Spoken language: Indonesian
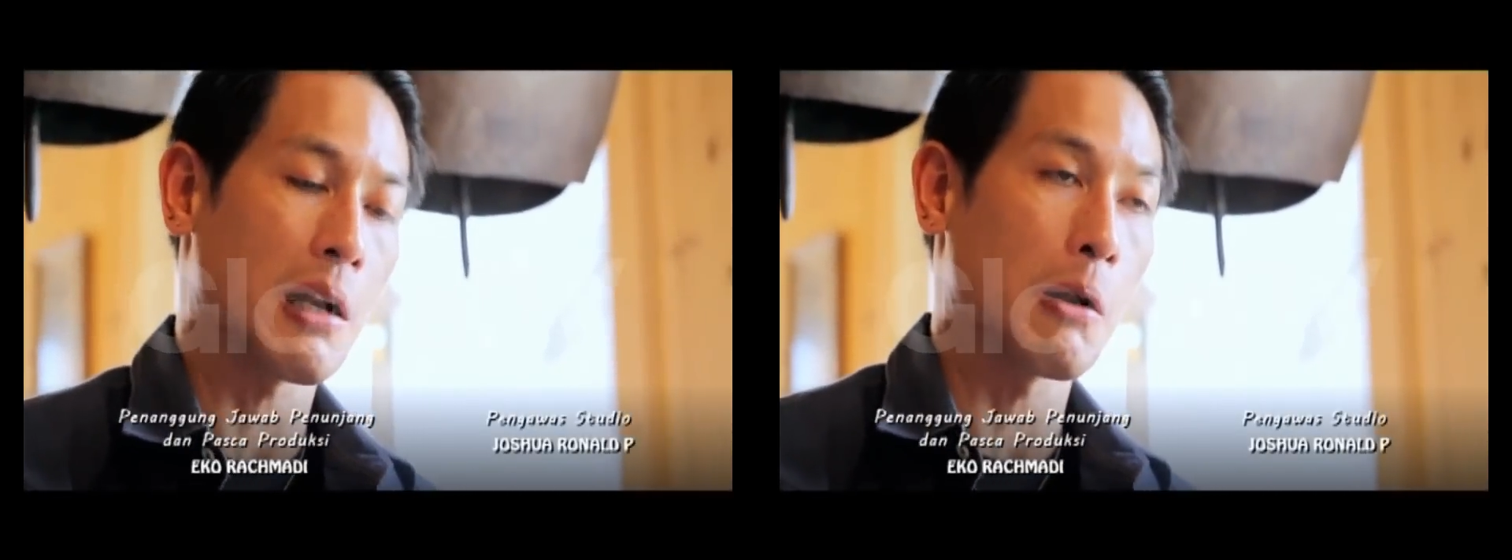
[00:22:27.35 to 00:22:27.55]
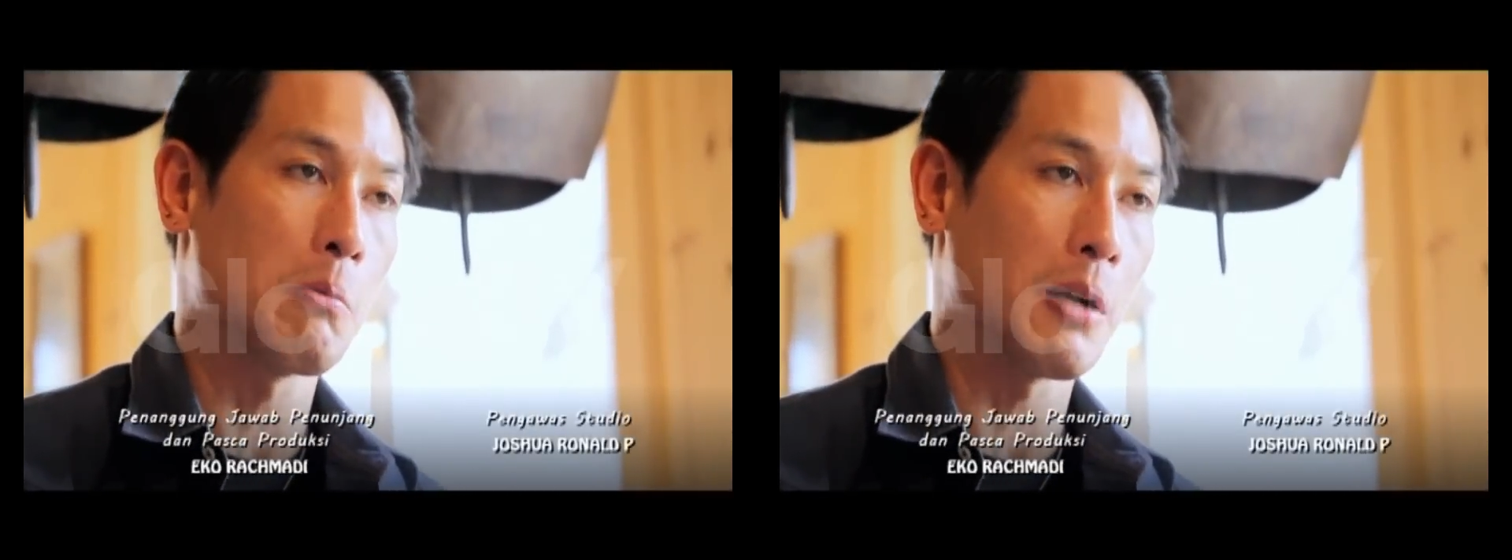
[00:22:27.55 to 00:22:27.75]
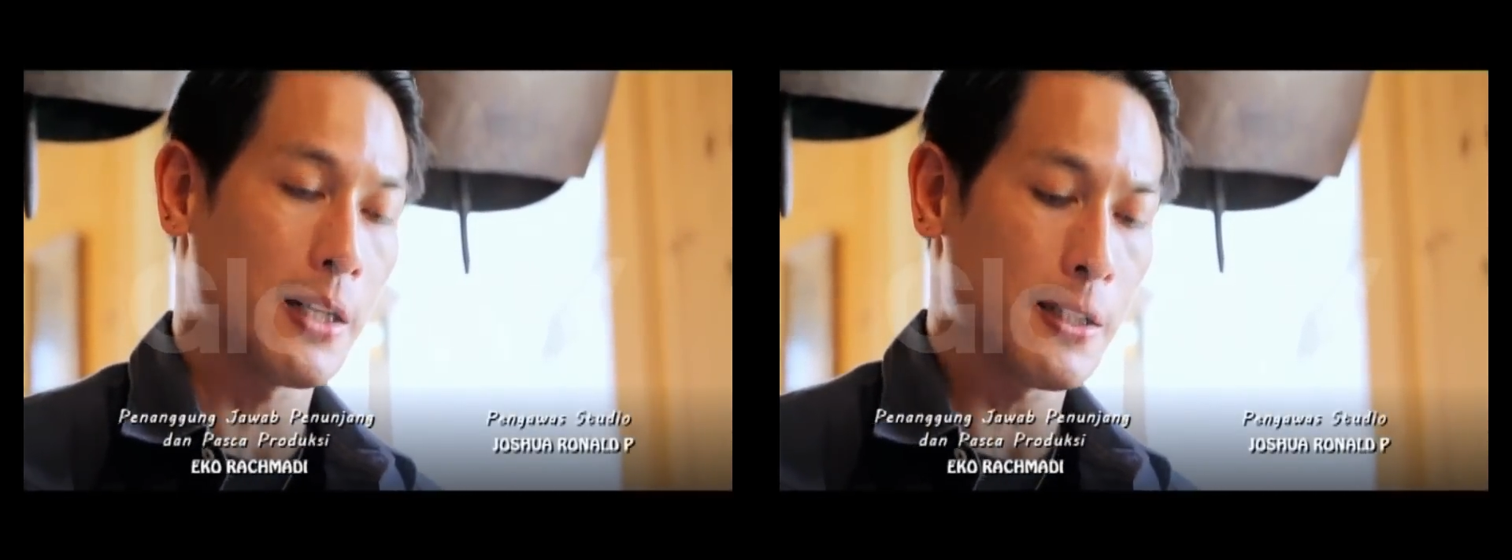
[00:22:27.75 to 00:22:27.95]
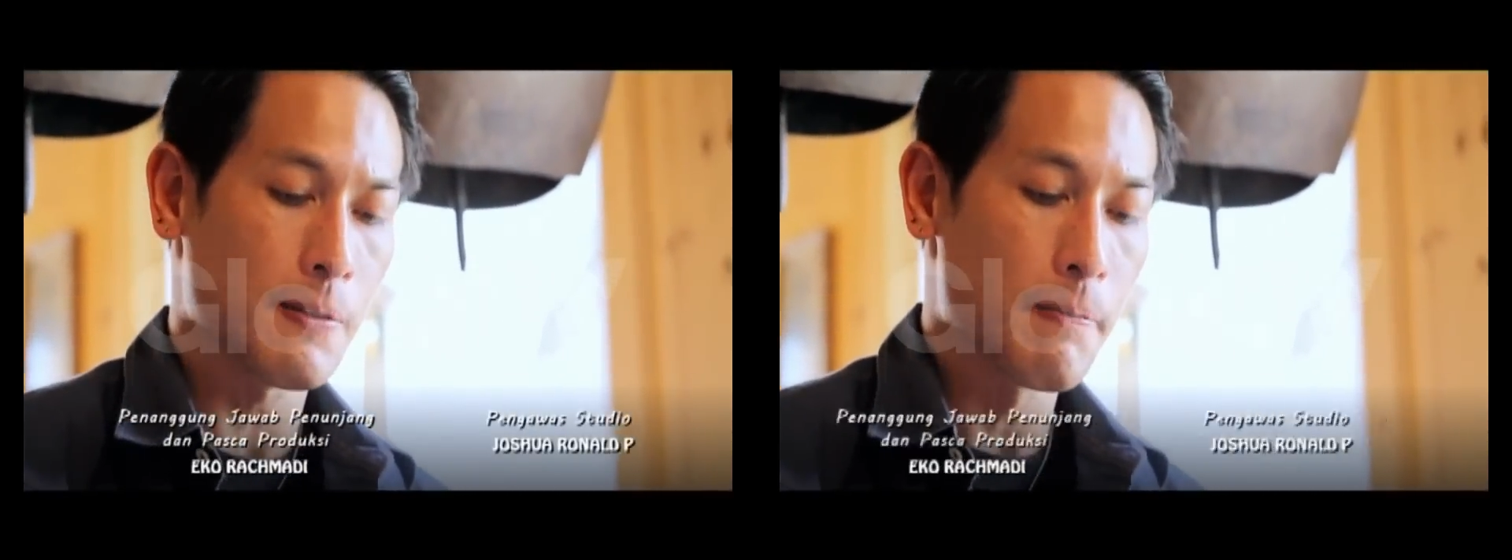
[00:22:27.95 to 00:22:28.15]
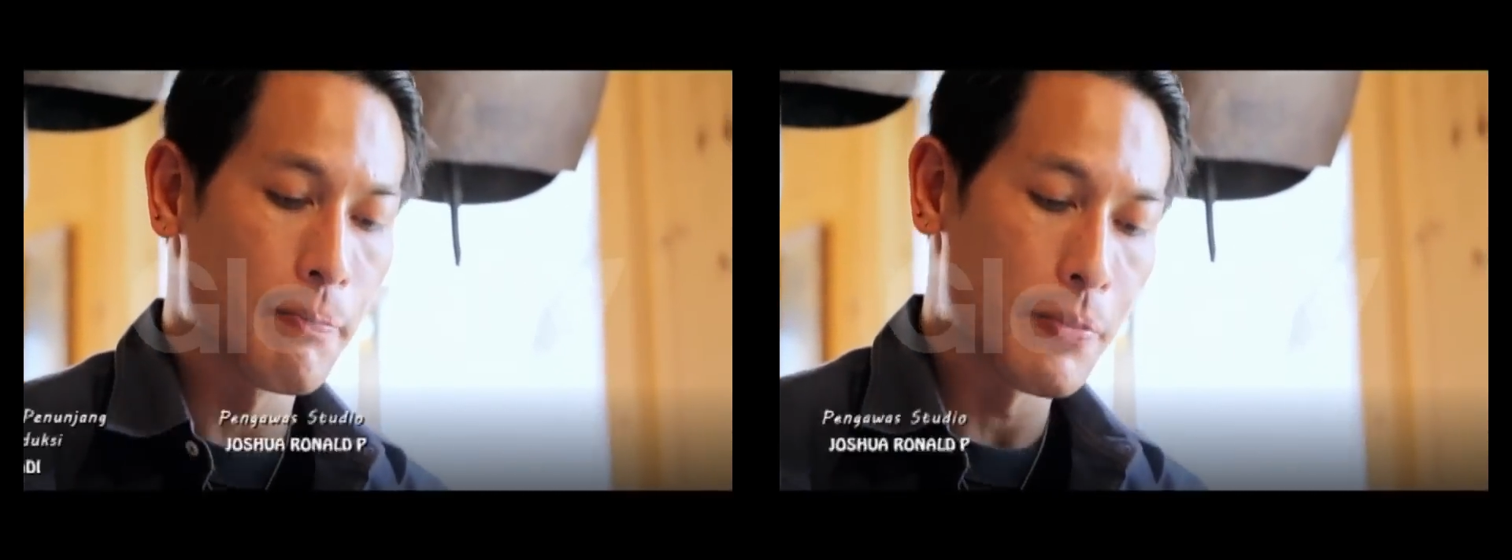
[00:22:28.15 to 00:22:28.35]
terlalu
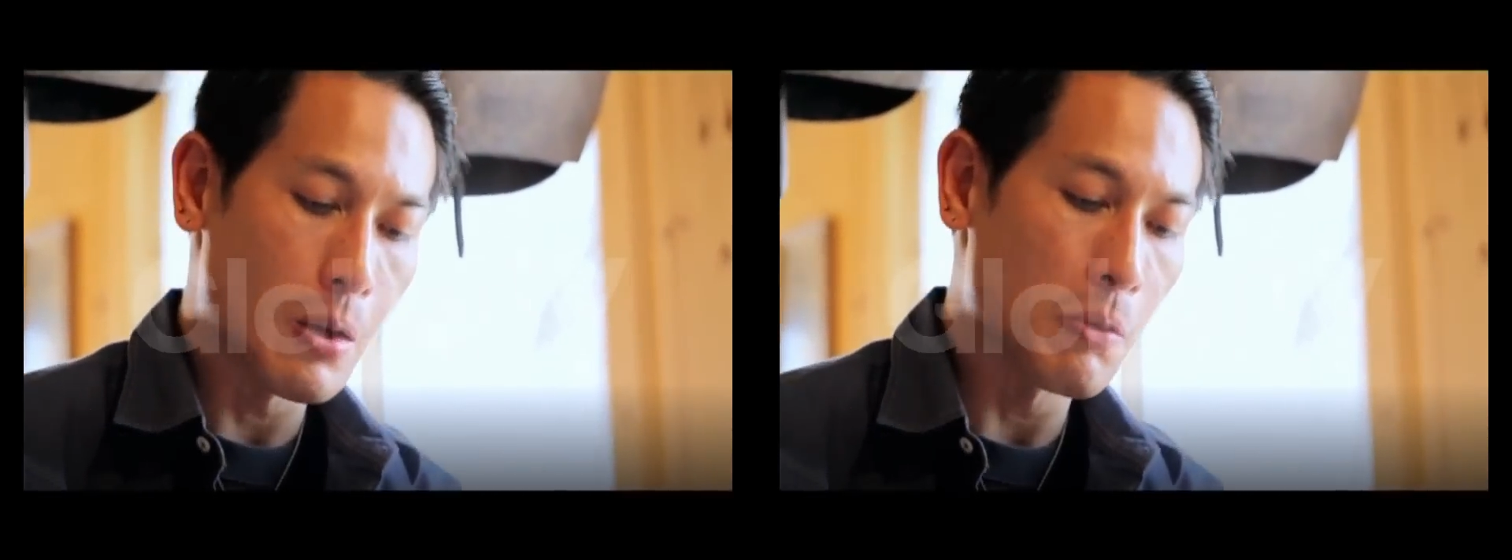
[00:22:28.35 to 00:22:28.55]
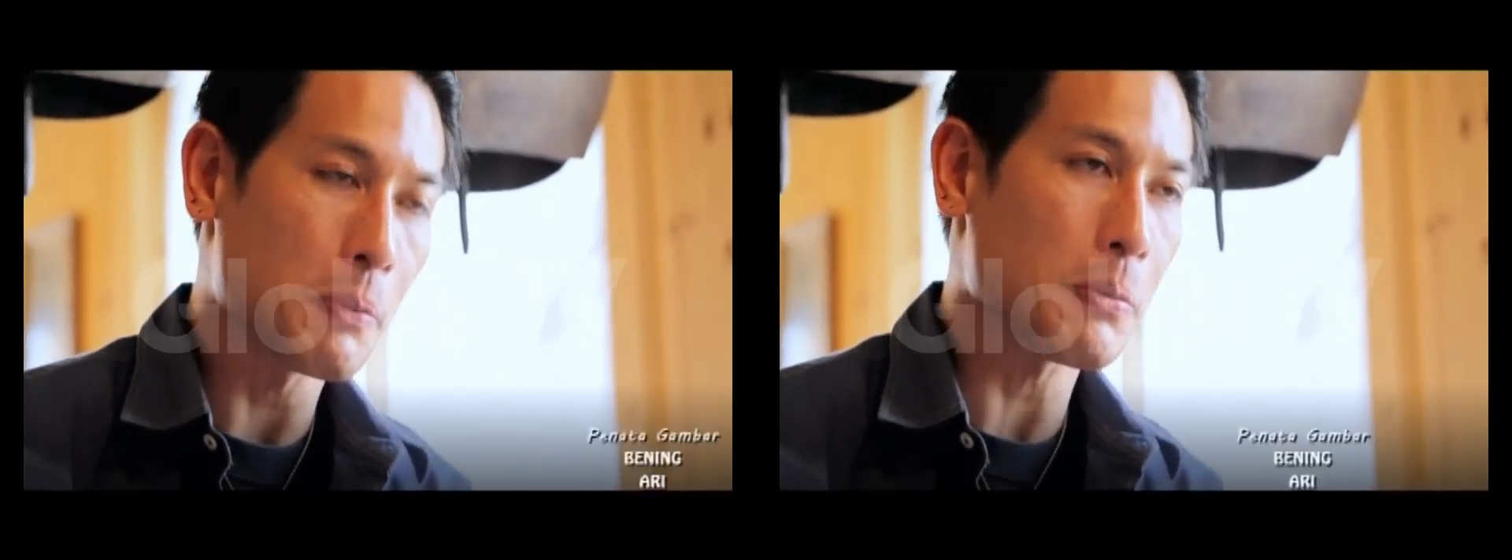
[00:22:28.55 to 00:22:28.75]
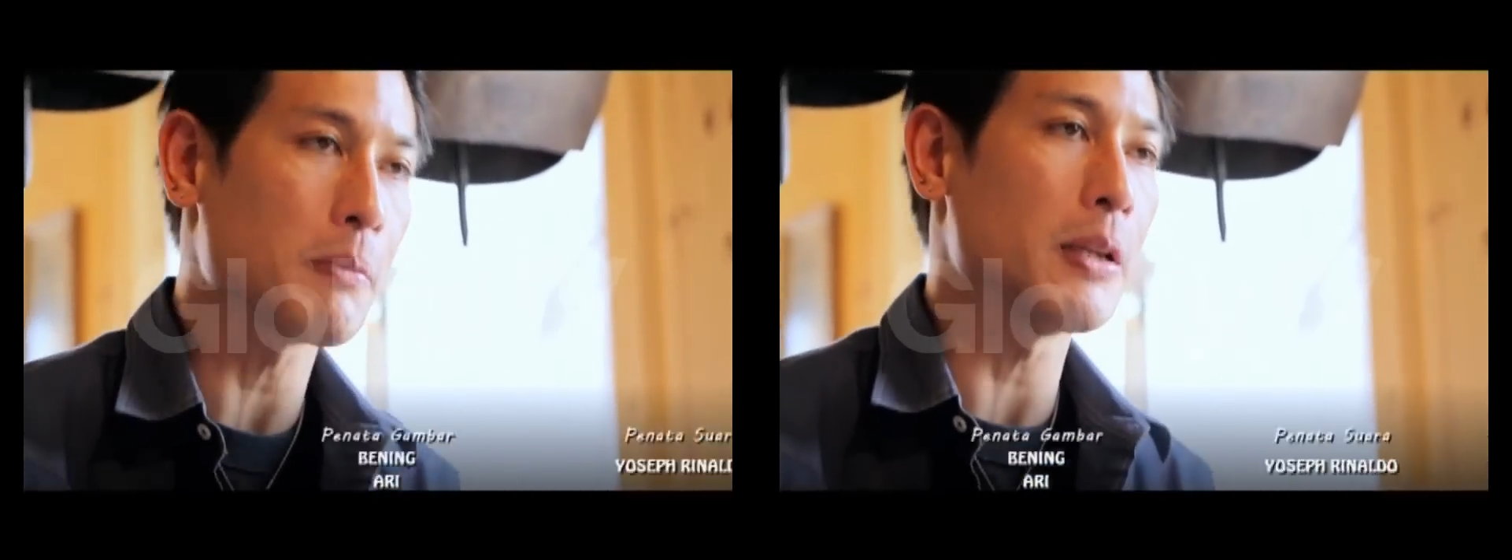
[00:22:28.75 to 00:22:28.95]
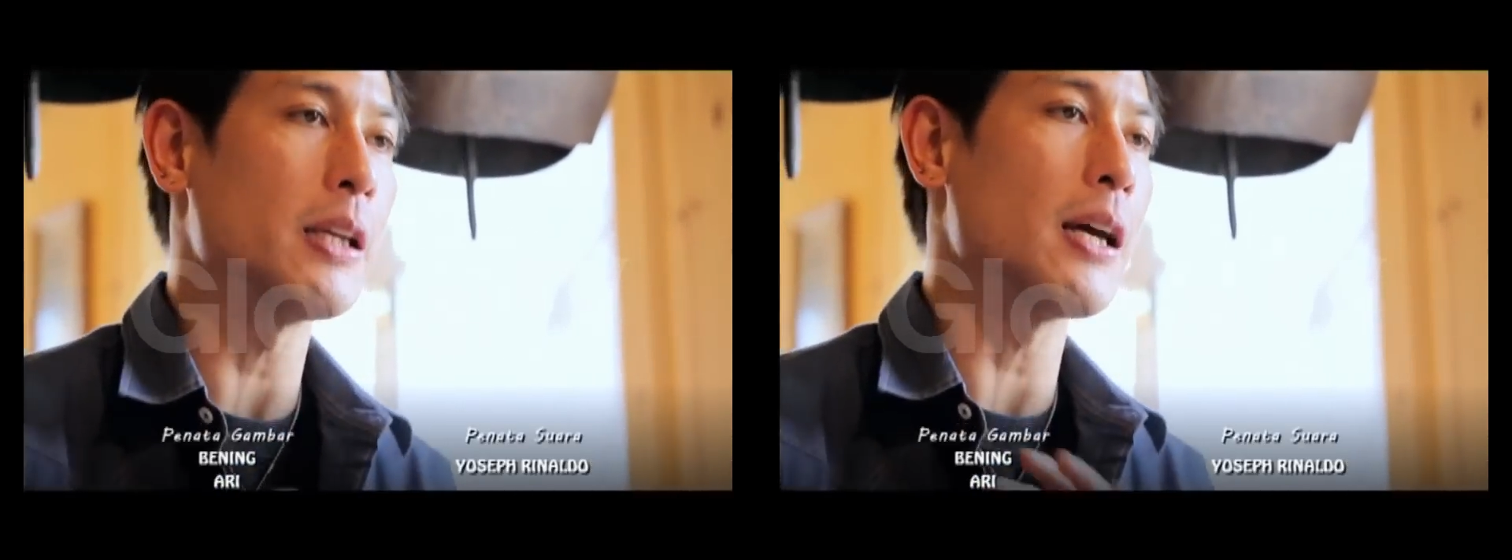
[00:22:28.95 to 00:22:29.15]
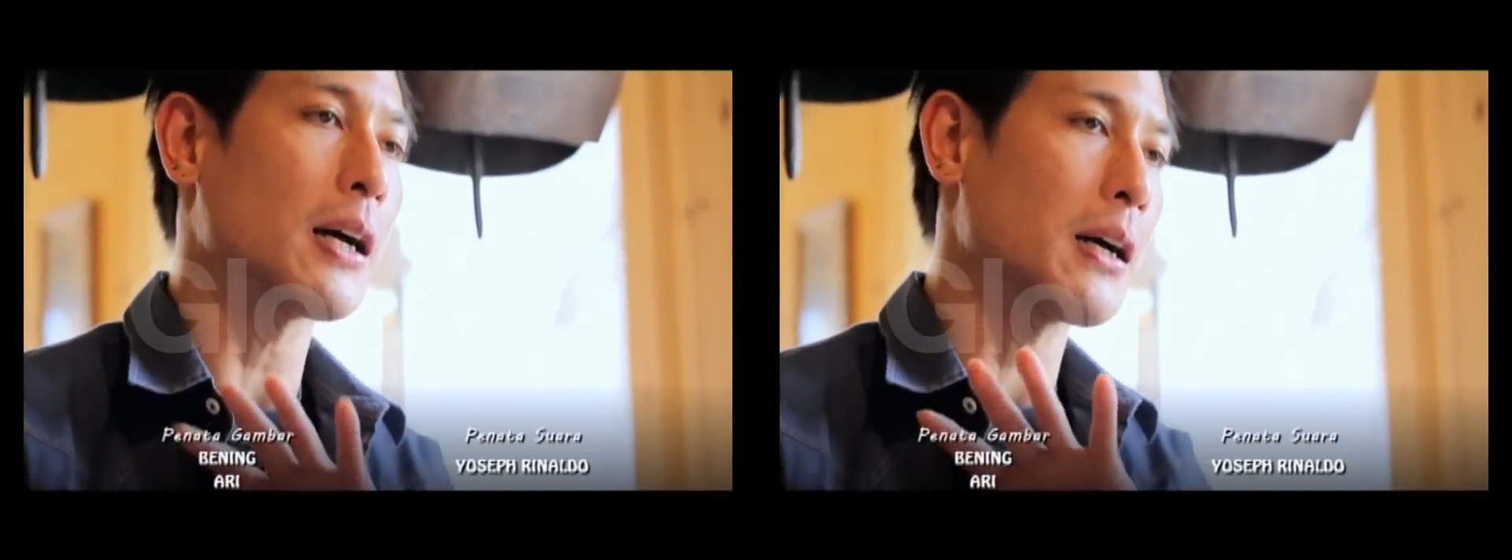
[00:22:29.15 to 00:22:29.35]
manis, whipped cream ini